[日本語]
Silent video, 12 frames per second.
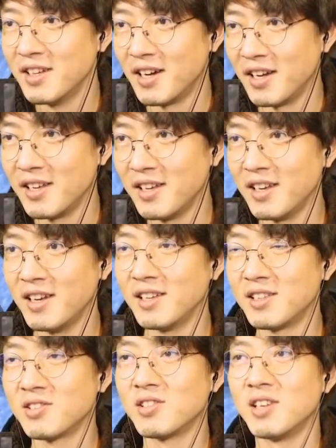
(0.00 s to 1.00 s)
はい。とい
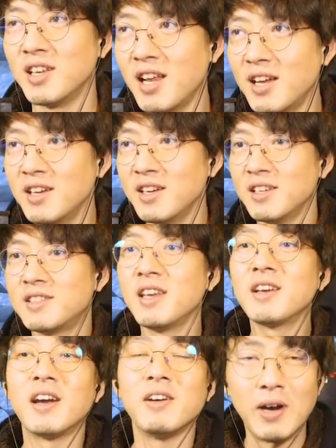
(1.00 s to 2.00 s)
うことでね、
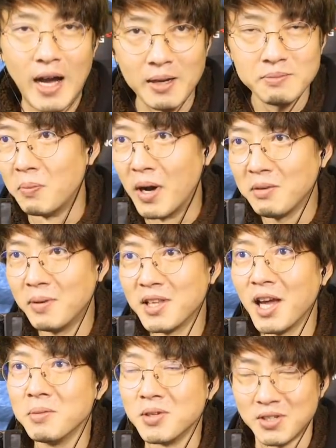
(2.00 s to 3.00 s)
前回は、
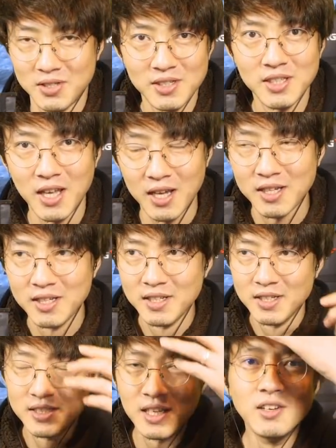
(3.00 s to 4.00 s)
マグマダイブで、
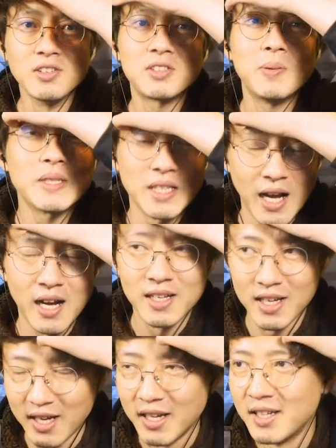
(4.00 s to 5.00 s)
全ロスしました。は
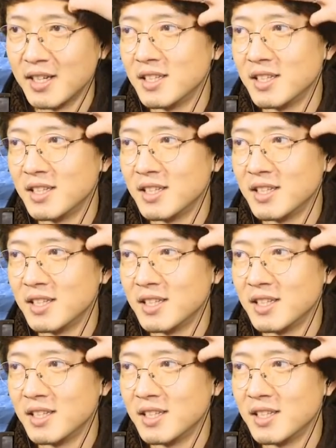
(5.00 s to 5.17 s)
い。